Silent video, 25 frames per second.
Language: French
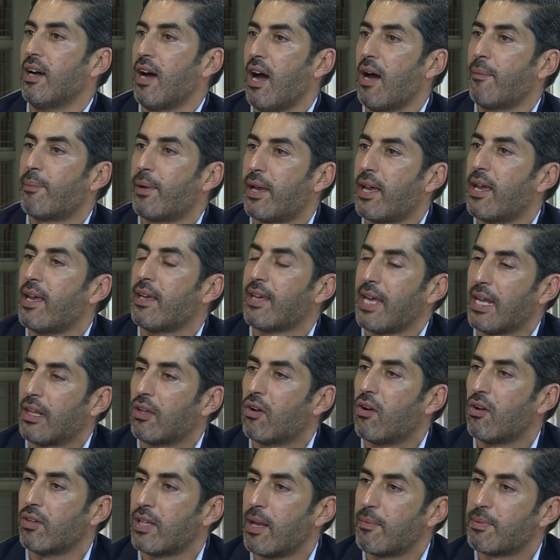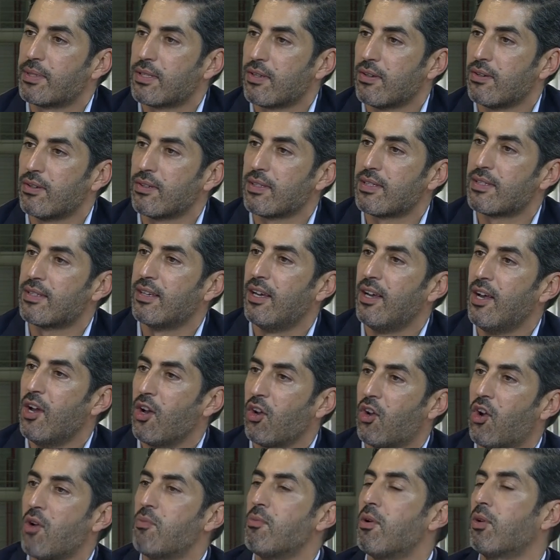après quatre ans d'absence,
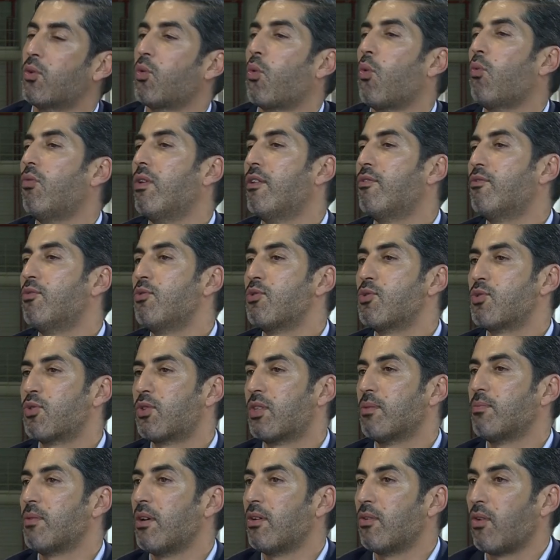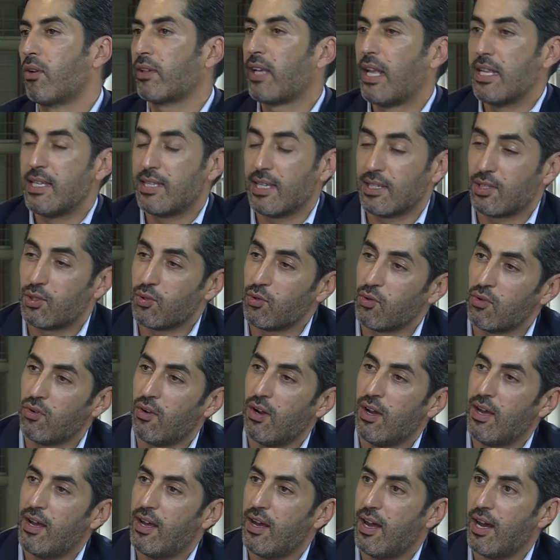comment trouvez-vous justement l'organisation
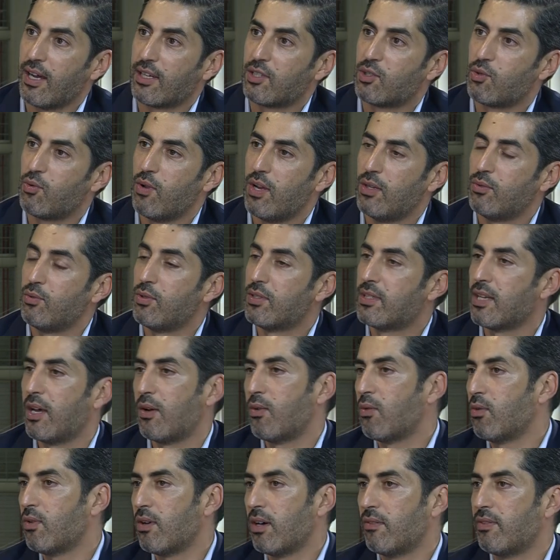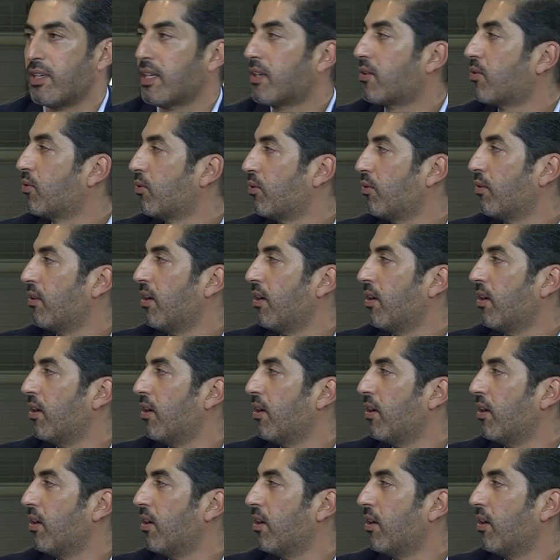actuelle du Salon avec